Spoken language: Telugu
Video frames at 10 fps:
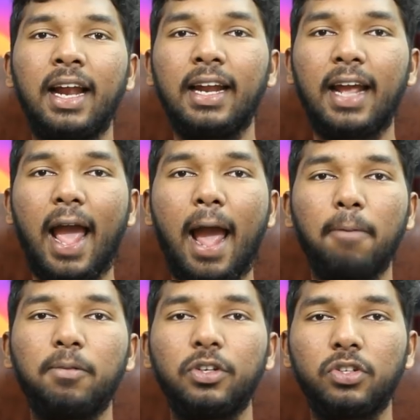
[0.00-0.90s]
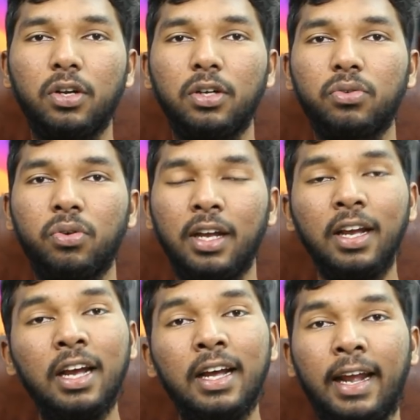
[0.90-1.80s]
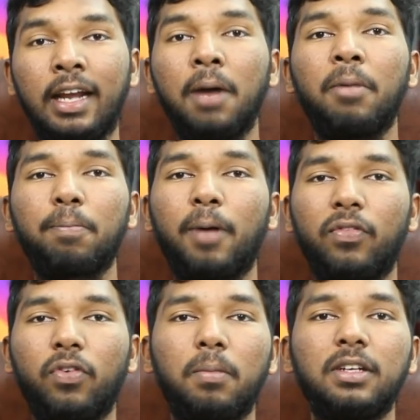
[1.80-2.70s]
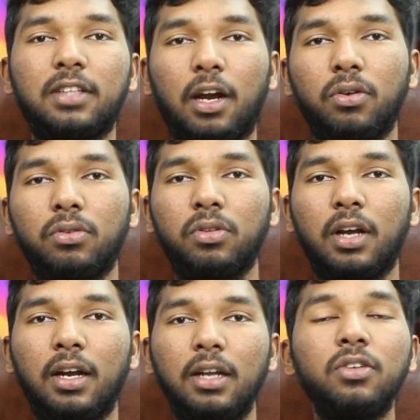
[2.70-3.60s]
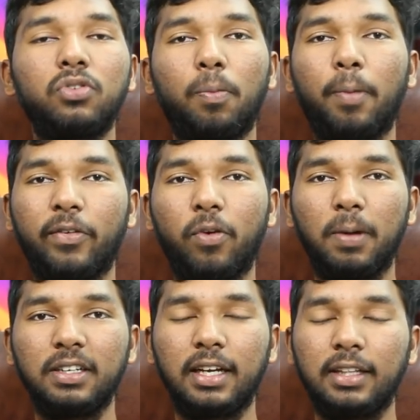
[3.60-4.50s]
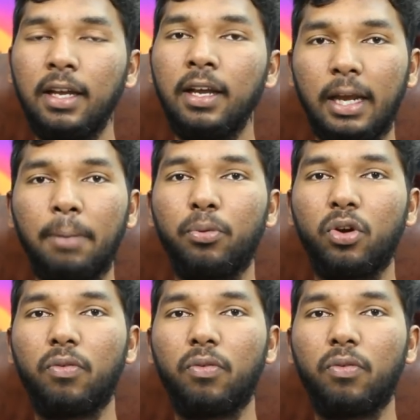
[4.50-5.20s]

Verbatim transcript: ఇలాంటి యాప్స్ ఇన్స్టాల్ చేసుకుంటే ఇంకా మనకు పర్ఫార్మెన్స్ తగ్గుతుంది కానీ సో పర్ఫార్మెన్స్ అయితే ఇంప్రూవ్